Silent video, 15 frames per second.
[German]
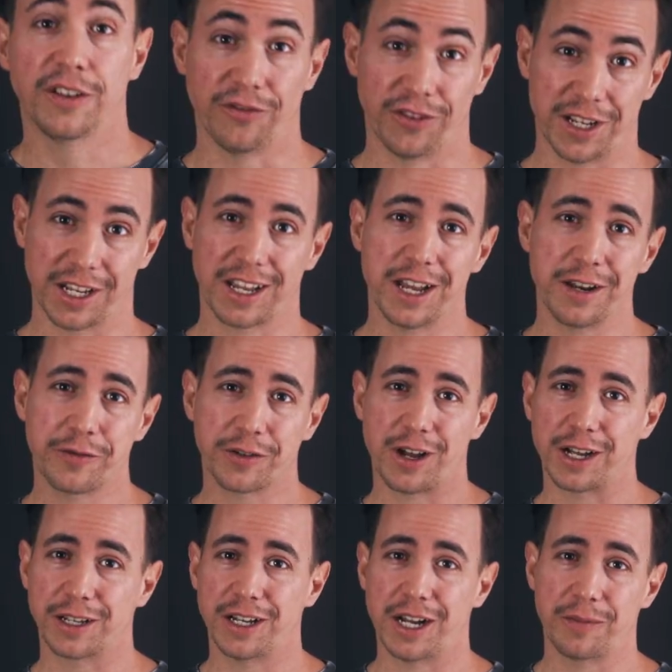Wenn ihr keine
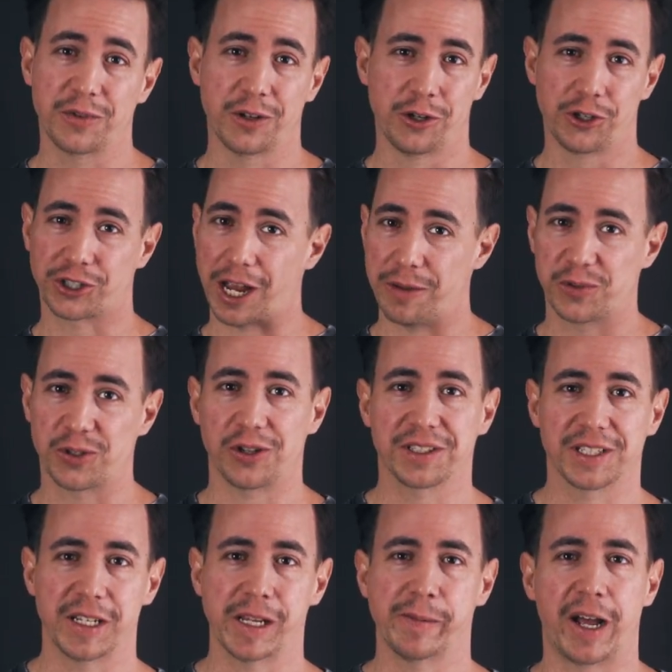Fragen habt, schreibt
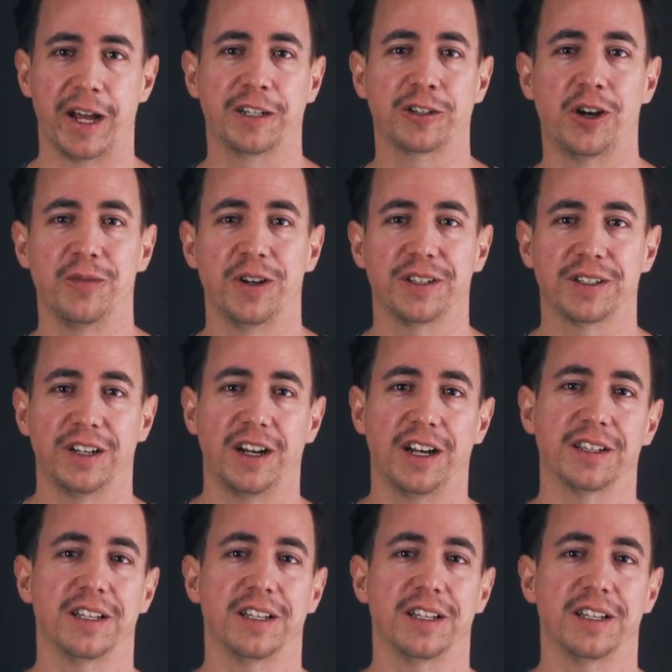trotzdem einen Kommentar.